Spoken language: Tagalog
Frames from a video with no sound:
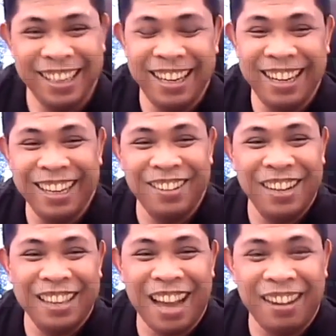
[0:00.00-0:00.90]
Yan lang yung
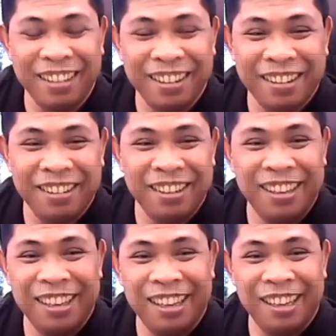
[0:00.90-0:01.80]
mga do.
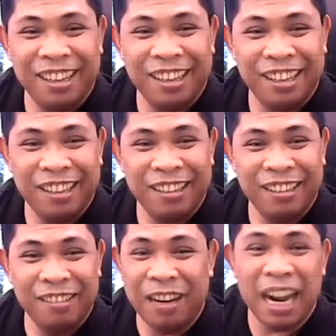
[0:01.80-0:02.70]

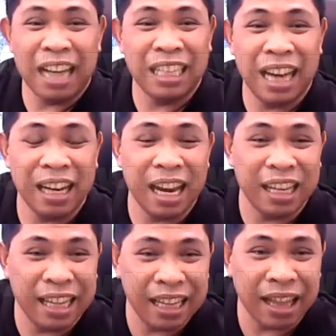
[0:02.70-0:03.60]
Wala silang
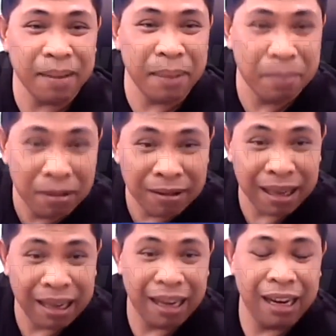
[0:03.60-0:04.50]
nakikitang
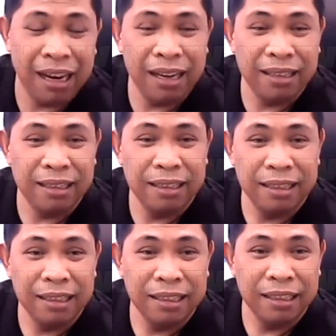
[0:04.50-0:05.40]
mabuti.
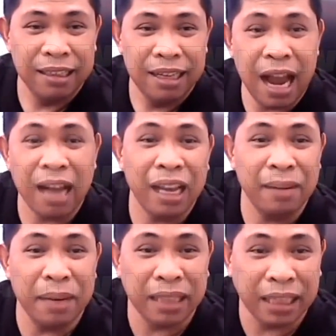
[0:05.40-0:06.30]

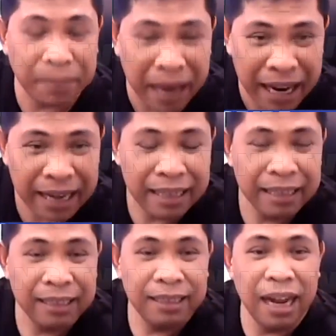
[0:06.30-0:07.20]
Laging masasama
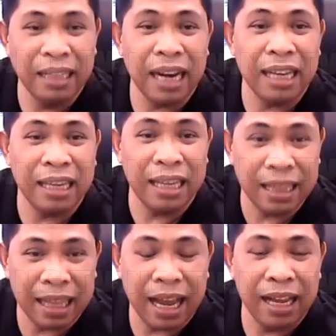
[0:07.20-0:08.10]
ang
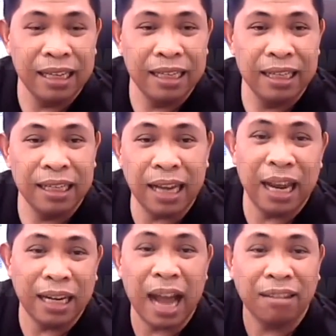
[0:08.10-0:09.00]
nakikita.
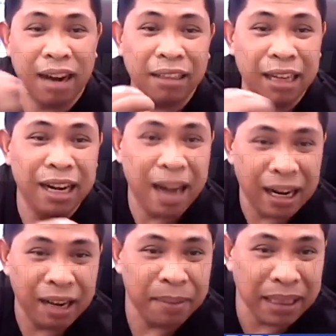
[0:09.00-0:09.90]
Kaya na-attract nila
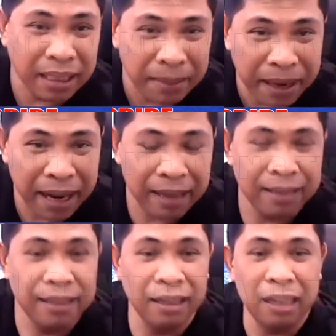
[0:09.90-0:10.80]
laging masasama.
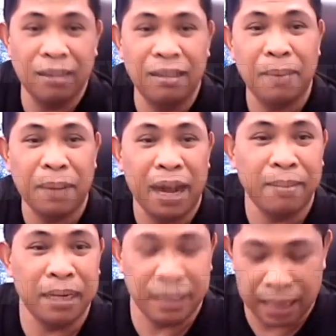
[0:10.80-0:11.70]
O yun,
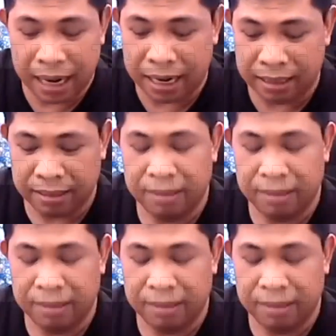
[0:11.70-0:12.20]
napahamak sila.